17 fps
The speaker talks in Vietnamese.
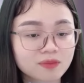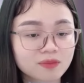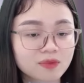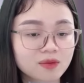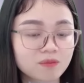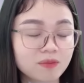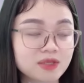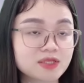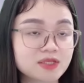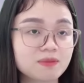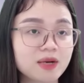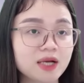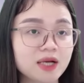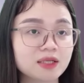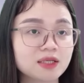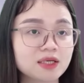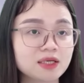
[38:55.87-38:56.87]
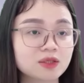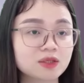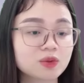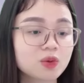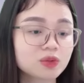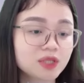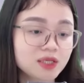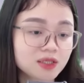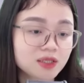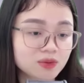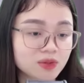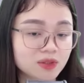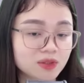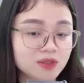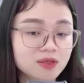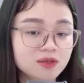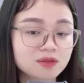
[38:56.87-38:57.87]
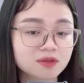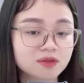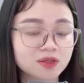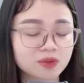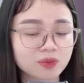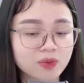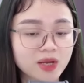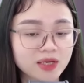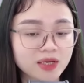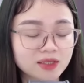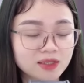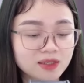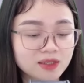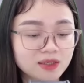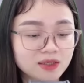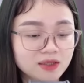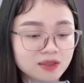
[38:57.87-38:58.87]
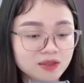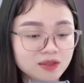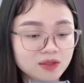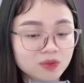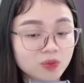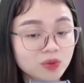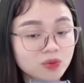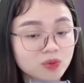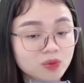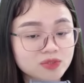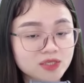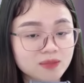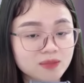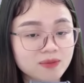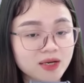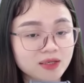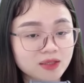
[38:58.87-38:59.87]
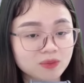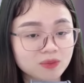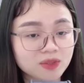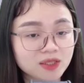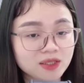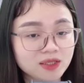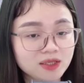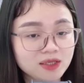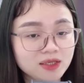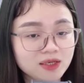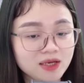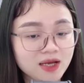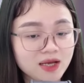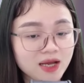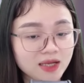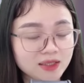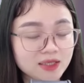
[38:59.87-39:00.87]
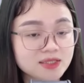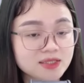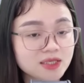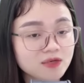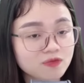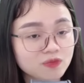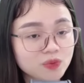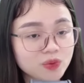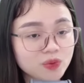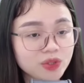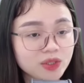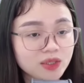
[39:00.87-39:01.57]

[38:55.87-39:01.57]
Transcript: Mà dì Bảy thì cô tin tưởng hơn người ngoài Cuối cùng dì Bảy đồng ý Hải Thịnh rất vui